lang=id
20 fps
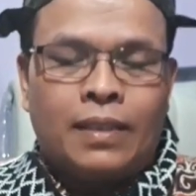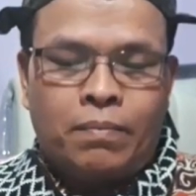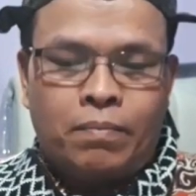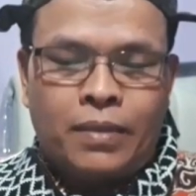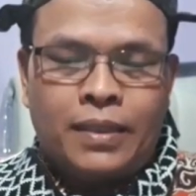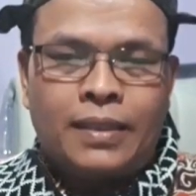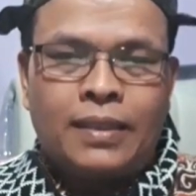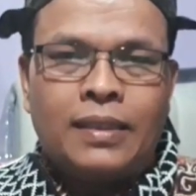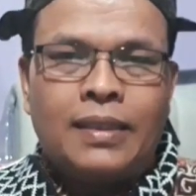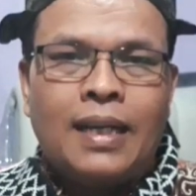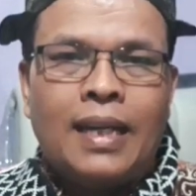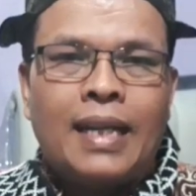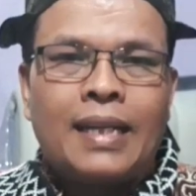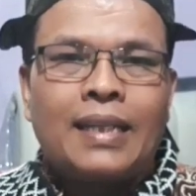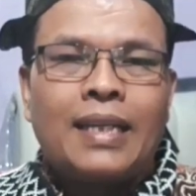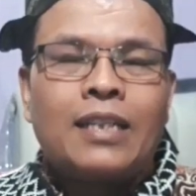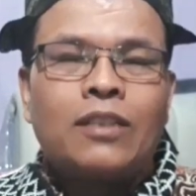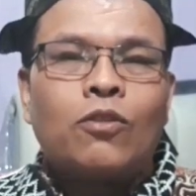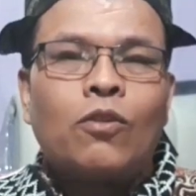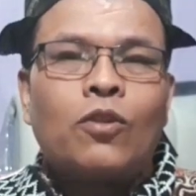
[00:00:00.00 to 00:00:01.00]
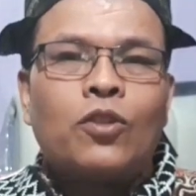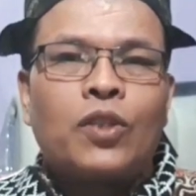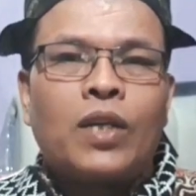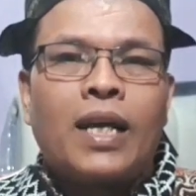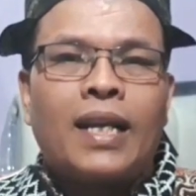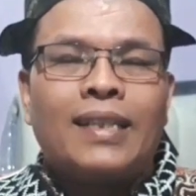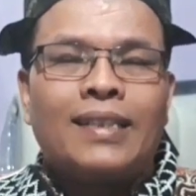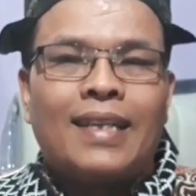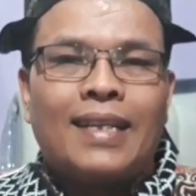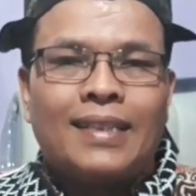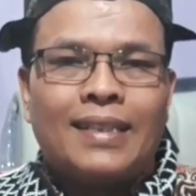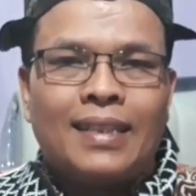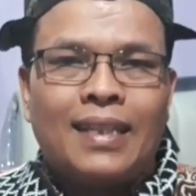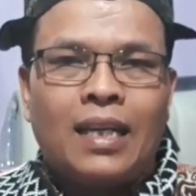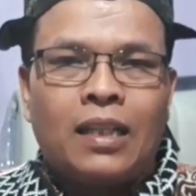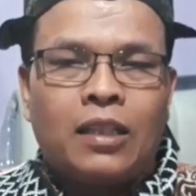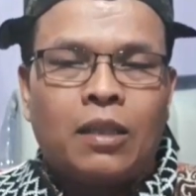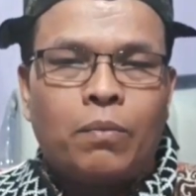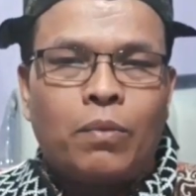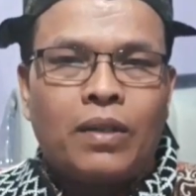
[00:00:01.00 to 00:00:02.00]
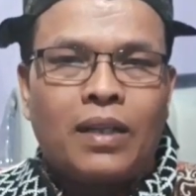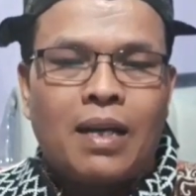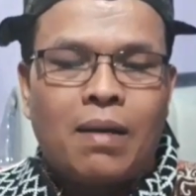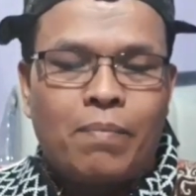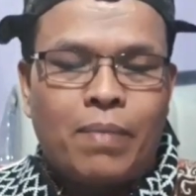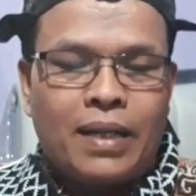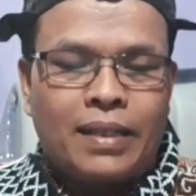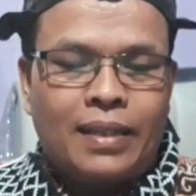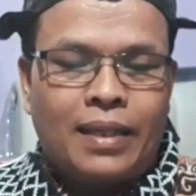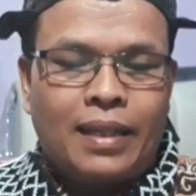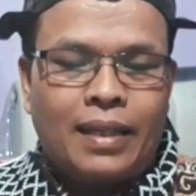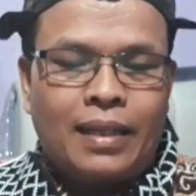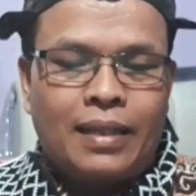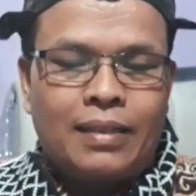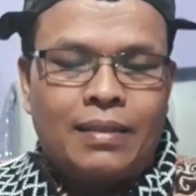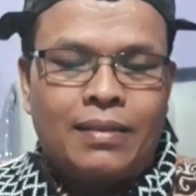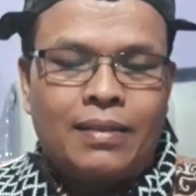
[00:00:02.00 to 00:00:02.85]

menjalankan sosialisasi ataupun kampanye.